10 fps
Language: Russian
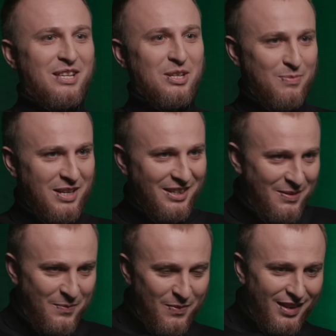Значит, смотри,
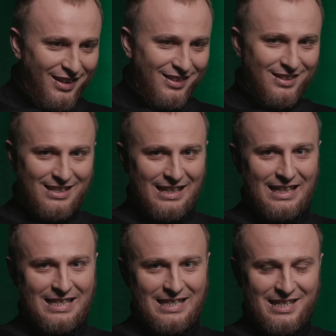угу. не
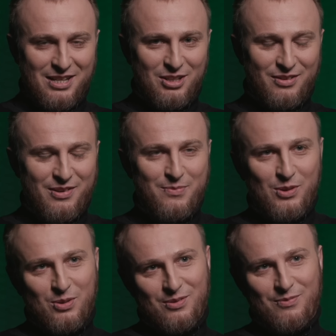согласен, значит, с
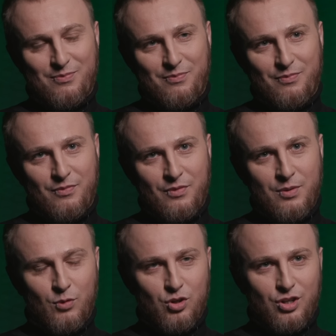твоими
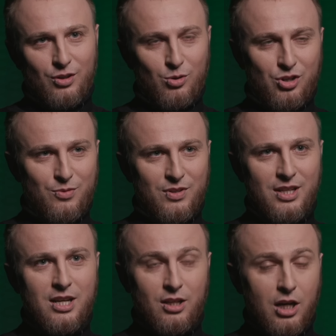немножко точками
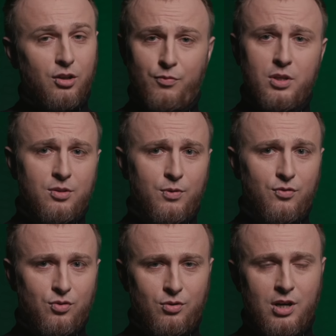зрения. Так-то, в принципе,
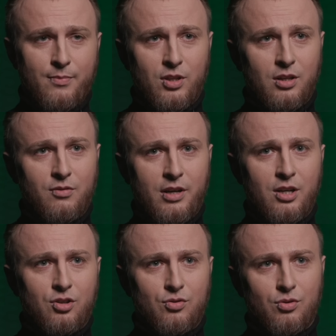ты все грамотно
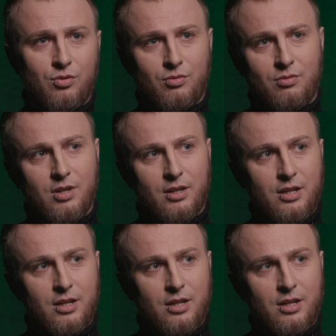говоришь, все, да,